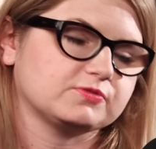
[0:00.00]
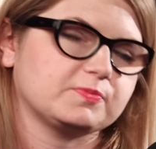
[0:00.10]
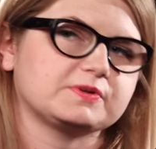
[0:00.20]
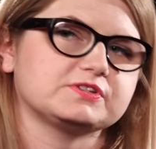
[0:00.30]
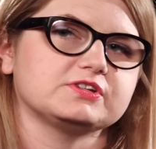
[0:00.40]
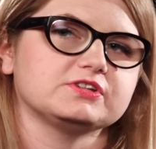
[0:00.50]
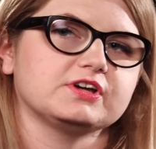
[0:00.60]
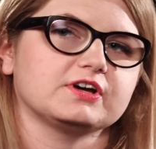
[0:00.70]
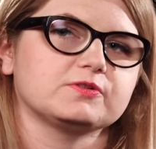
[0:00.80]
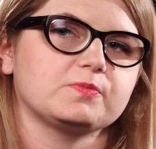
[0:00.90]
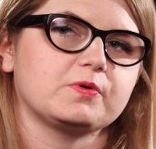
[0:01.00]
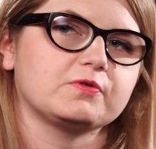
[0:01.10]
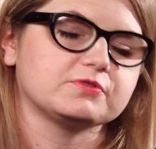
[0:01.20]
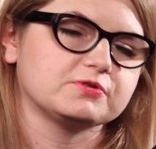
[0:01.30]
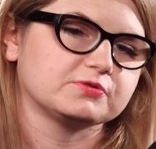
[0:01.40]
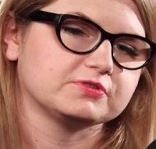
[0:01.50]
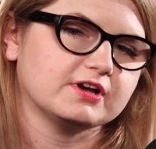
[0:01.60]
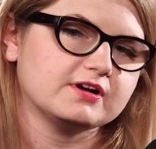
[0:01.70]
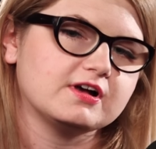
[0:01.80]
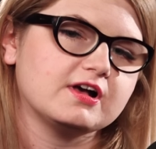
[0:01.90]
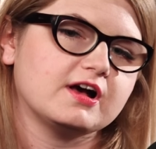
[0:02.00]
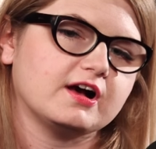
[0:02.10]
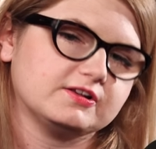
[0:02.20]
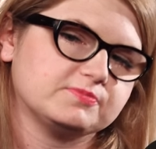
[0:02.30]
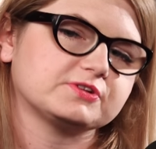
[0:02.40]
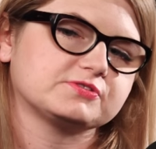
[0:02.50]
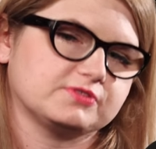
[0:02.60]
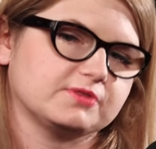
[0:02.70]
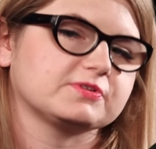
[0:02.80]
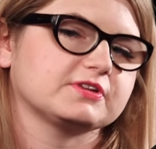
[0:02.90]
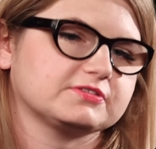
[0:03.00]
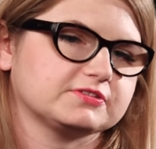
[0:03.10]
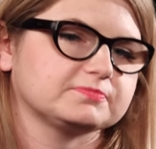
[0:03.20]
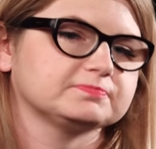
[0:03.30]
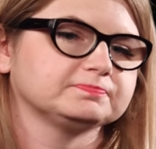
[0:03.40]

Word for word: od października do połowy grudnia, ale pracujemy nad tym.